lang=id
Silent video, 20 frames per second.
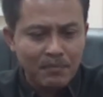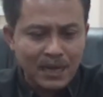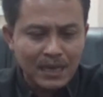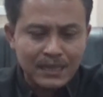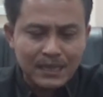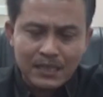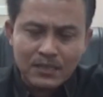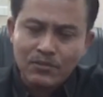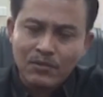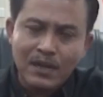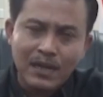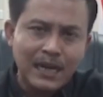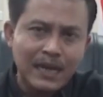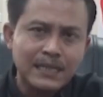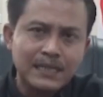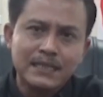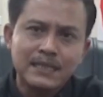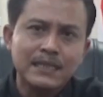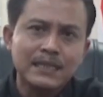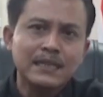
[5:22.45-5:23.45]
batas
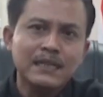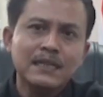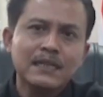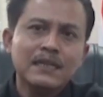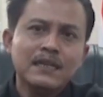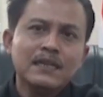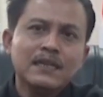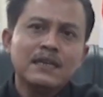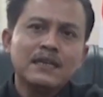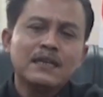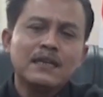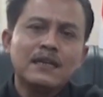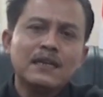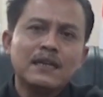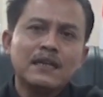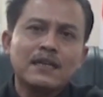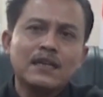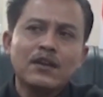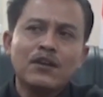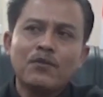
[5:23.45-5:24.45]
toleransi
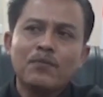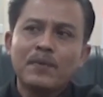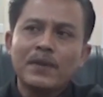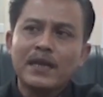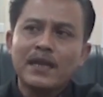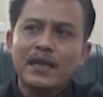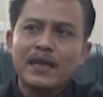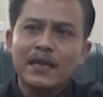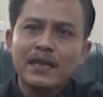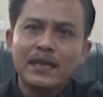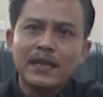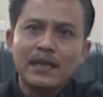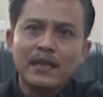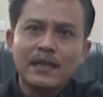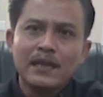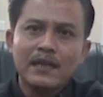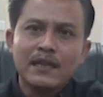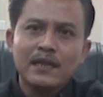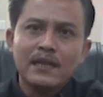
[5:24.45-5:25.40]
eh, ke OPD ini.